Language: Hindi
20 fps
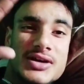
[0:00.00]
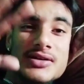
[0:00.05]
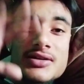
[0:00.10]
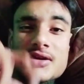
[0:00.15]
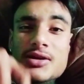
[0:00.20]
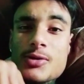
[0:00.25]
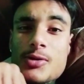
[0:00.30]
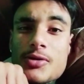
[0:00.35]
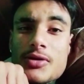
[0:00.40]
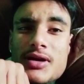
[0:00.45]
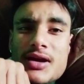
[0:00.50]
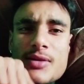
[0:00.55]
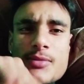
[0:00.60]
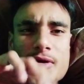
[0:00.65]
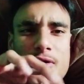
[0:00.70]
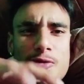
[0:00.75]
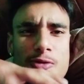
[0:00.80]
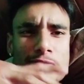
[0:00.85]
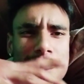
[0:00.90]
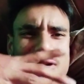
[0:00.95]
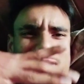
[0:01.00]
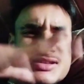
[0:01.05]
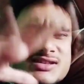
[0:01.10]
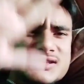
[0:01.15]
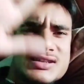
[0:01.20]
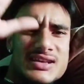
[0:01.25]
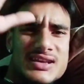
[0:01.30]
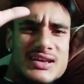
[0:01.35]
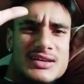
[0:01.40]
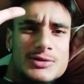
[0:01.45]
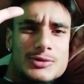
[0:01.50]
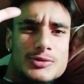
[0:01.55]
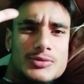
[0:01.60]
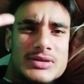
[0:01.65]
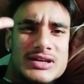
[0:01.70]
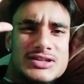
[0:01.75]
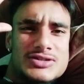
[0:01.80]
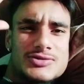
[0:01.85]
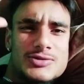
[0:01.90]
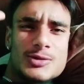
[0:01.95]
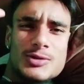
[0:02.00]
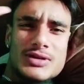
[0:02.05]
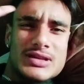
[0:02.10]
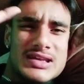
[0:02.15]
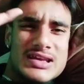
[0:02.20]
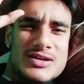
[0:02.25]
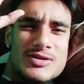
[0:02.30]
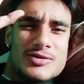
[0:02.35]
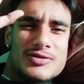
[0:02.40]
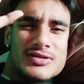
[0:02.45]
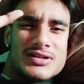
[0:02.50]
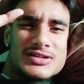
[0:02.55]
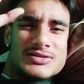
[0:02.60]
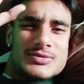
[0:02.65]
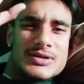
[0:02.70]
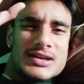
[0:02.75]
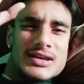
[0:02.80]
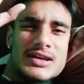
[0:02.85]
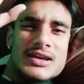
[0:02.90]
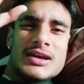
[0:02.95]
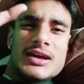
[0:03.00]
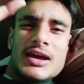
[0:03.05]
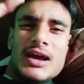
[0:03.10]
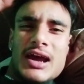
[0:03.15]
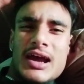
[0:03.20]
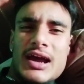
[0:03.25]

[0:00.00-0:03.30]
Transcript: चार दिन हो गया मैं कॉलेज ही नहीं गया हूँ भाई छोड़ दिए कॉलेज भाई